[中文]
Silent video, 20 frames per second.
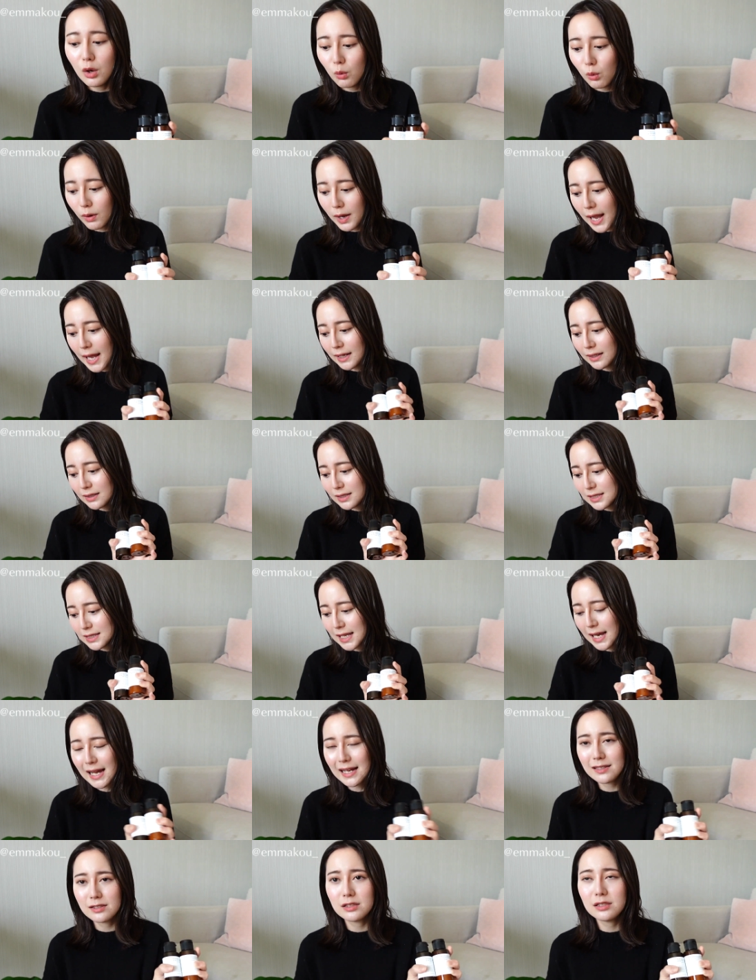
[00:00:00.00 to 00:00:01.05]
我看了一下，
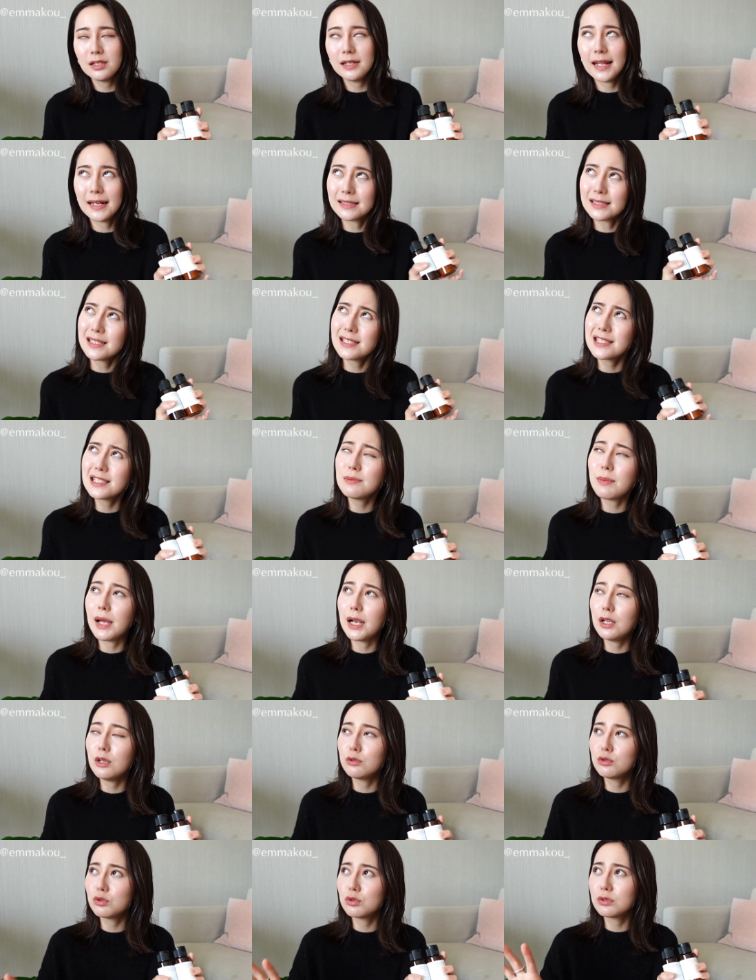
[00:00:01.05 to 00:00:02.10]
它是 两千四百
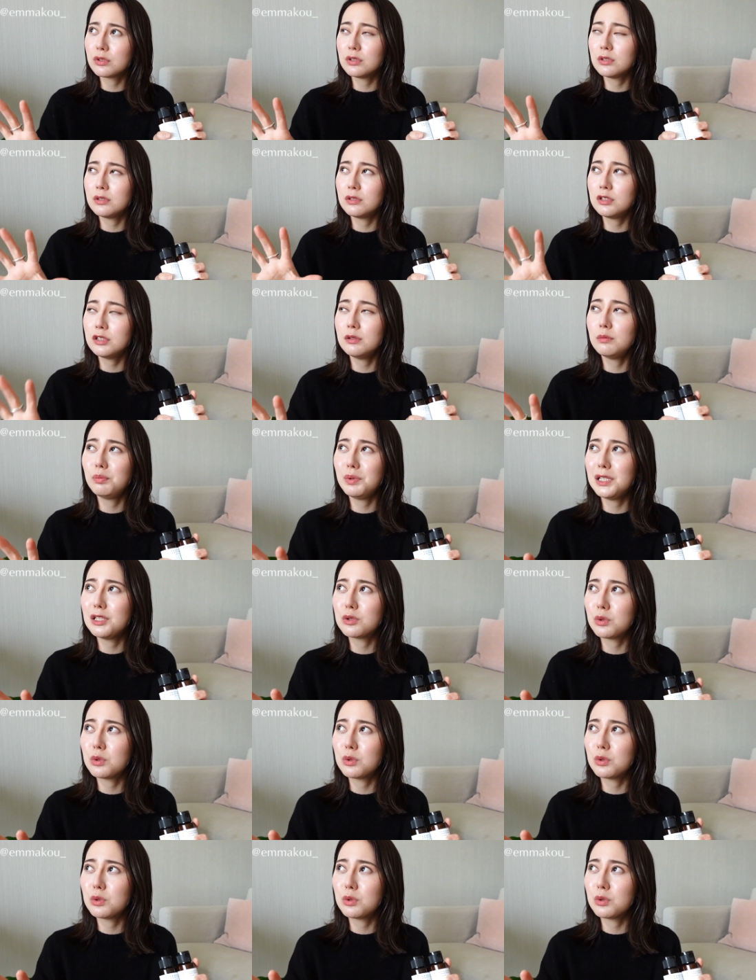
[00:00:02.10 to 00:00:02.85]
六十 就是日币，